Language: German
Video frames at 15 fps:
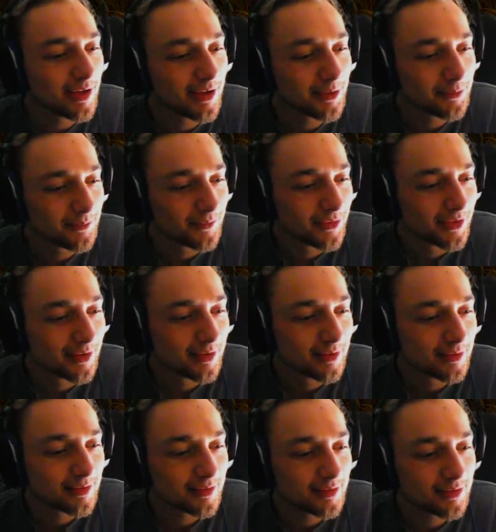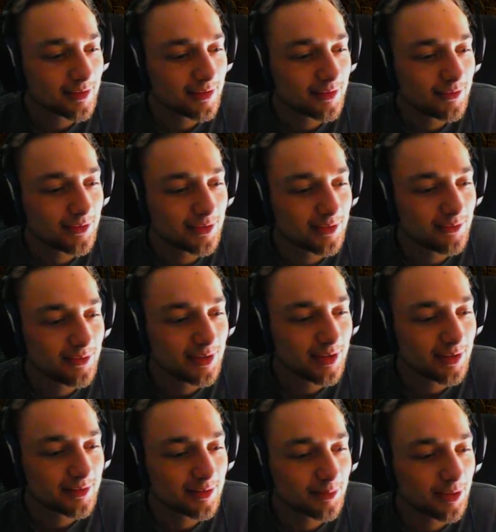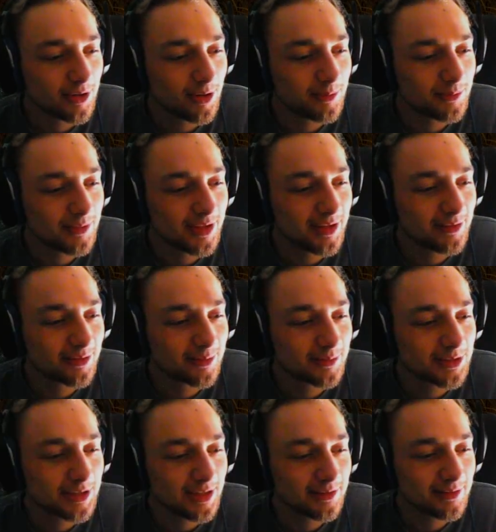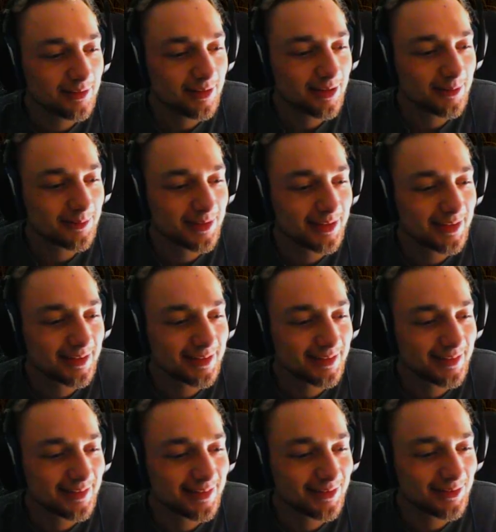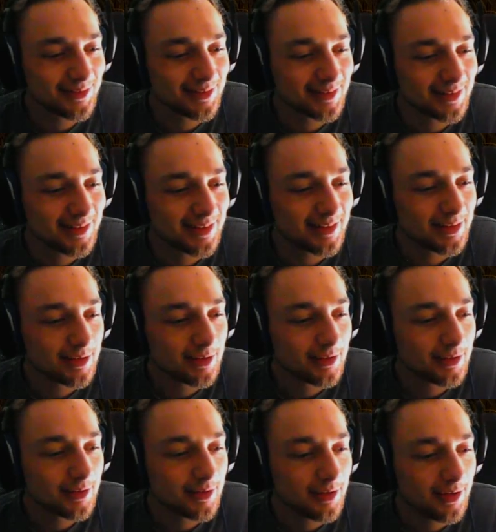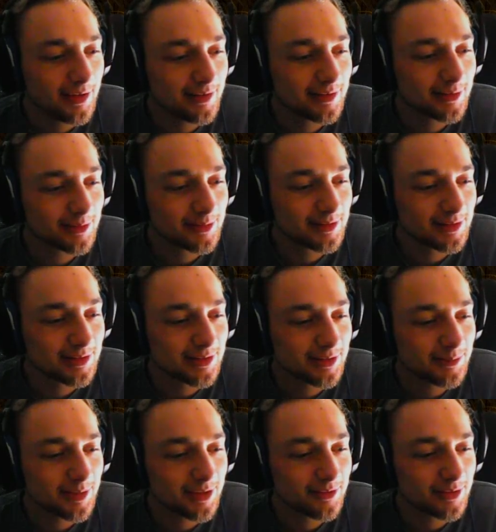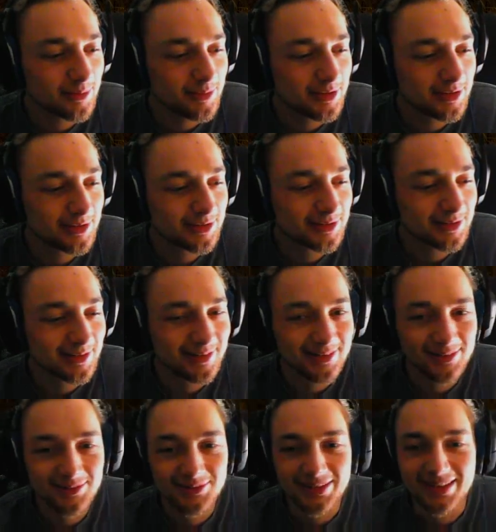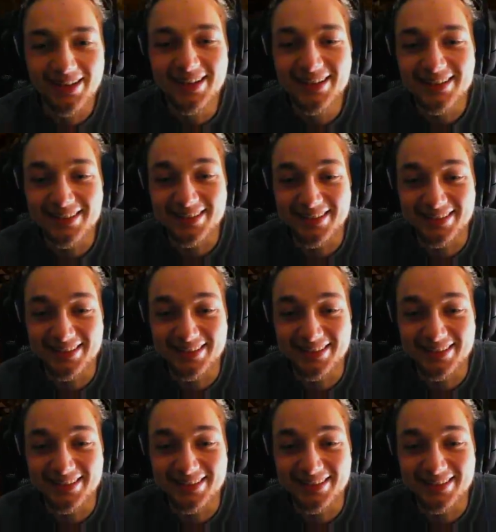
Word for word: ähm, äh, wir sind wie Harzer, bekommen Geld vom Staat und arbeiten nicht fürs Geld. Der einzige Unterschied, meine Familie ist stolz auf mich.